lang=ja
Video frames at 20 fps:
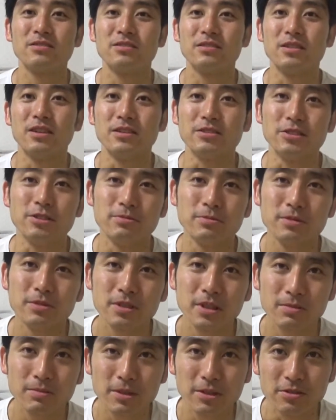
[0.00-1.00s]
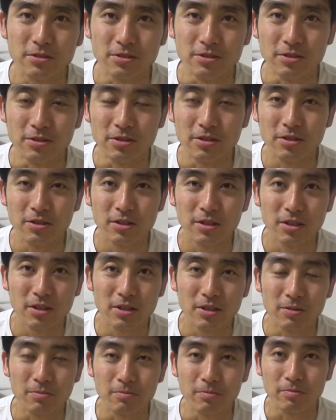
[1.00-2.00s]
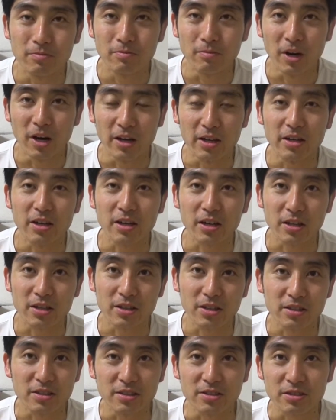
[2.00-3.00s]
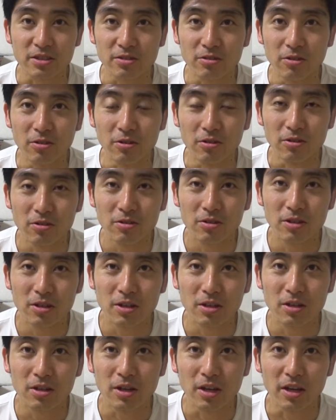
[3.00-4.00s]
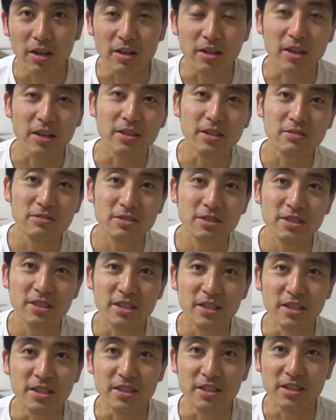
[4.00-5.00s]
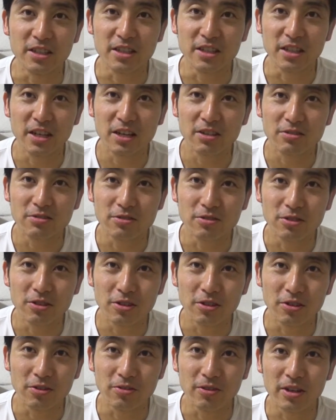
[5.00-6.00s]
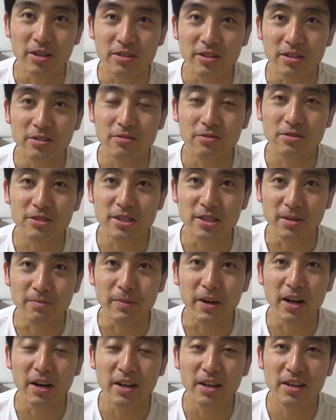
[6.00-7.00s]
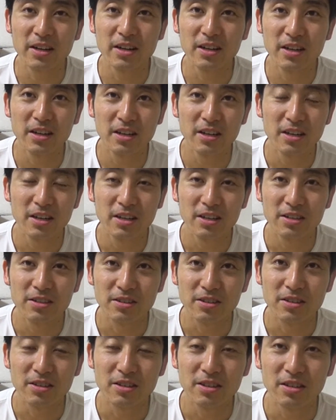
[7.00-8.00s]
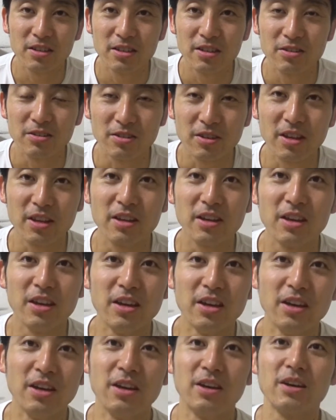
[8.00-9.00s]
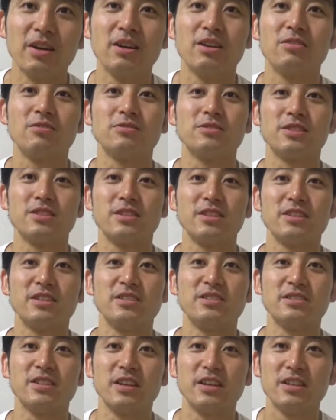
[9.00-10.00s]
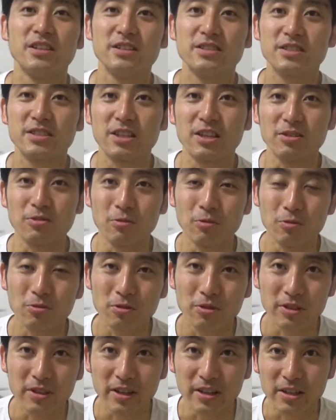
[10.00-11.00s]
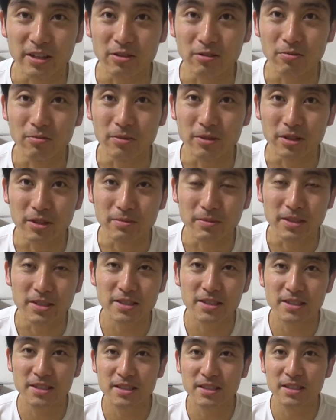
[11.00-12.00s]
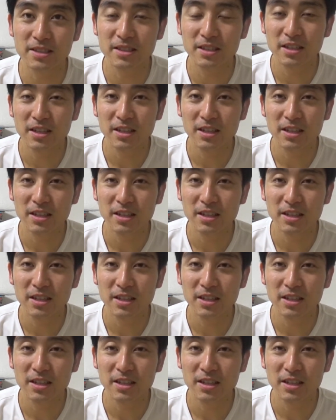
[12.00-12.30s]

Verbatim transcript: で、自分が見る、まあ、映画館なんですけど、えー、キャナルシティにあるユナイテッドシネマで、えー、こちらでですね、チケットを取りたいなと思ってます。